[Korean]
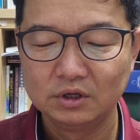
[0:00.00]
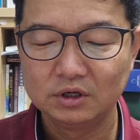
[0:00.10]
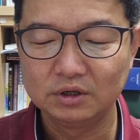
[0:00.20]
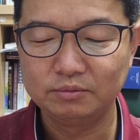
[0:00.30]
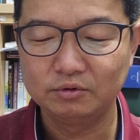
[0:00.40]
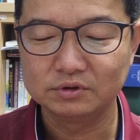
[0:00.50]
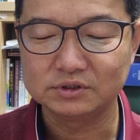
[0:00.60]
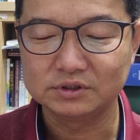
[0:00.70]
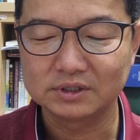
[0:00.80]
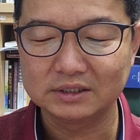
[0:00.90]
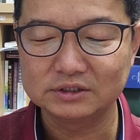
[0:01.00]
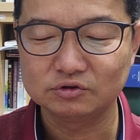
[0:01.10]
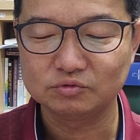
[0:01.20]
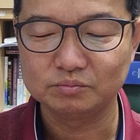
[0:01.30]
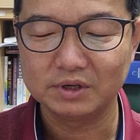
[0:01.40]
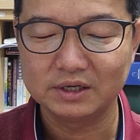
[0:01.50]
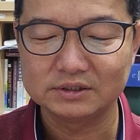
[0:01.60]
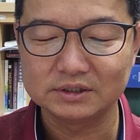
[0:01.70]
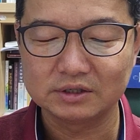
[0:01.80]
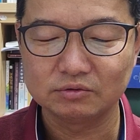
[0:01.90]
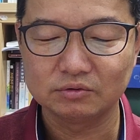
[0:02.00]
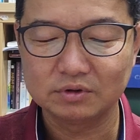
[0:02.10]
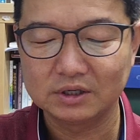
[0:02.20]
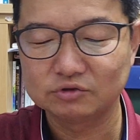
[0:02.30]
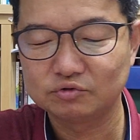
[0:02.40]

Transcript: 의복을 진흙같이 준비할지라도 그가